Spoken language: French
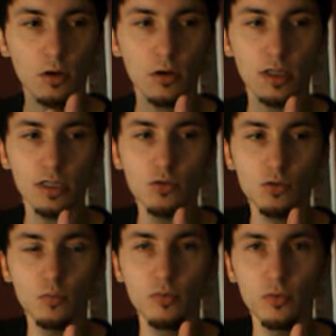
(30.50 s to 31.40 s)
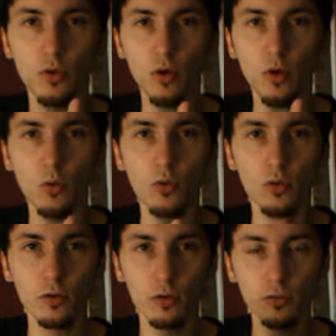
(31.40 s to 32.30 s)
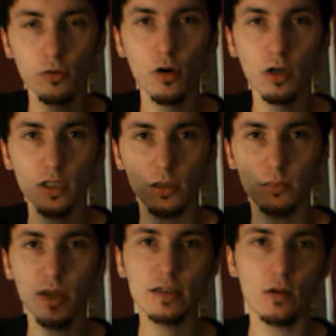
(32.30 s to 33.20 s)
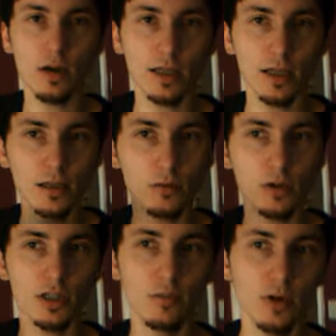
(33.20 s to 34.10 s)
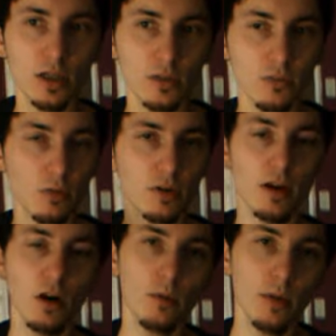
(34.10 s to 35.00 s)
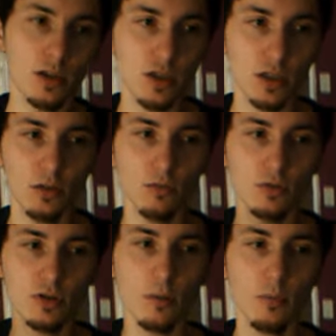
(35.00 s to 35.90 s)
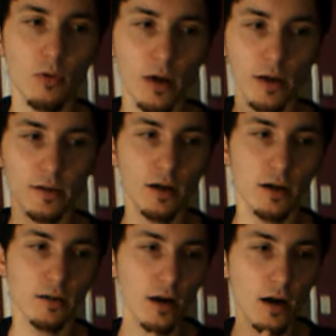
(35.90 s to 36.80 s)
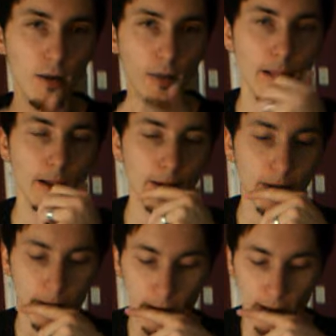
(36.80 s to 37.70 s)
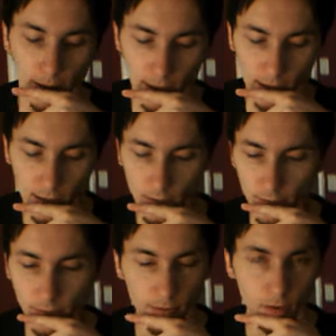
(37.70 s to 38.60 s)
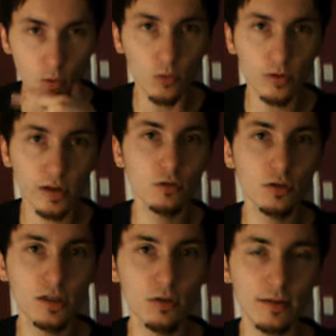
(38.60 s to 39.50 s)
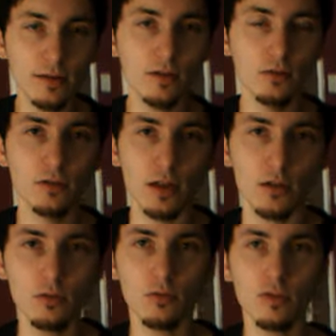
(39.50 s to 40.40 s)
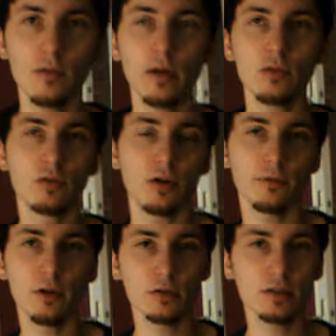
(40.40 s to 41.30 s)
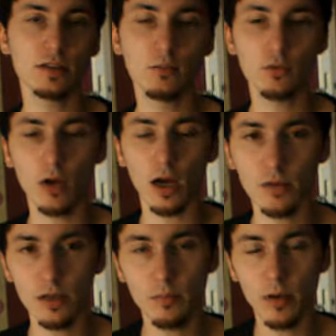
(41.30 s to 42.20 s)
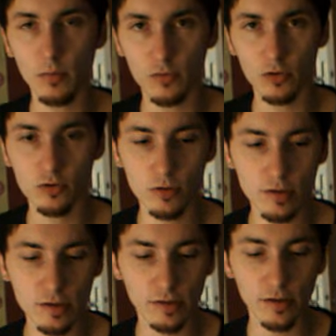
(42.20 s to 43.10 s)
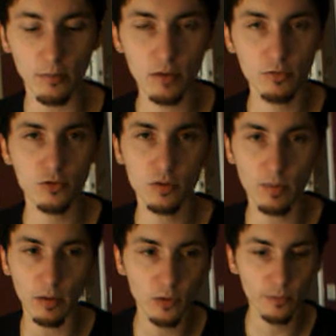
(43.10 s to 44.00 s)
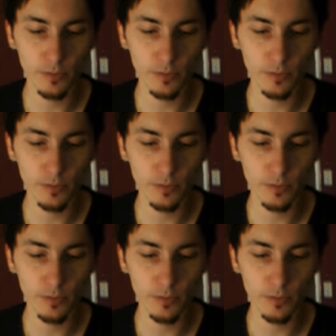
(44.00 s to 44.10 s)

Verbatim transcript: euh, qui ne sont plus dans leur rôle de lutteurs qui pèsent dans la qualité du catch japonais, qui fournissent des grands matchs, qui ont du star power, etc. etc. Et euh, au contraire, ceux qui ont atteint ce stade. Donc c'est pas tout à fait aussi simple que arrivée départ, mais enfin, vais utiliser ces termes-là parce que j'ai pas mieux.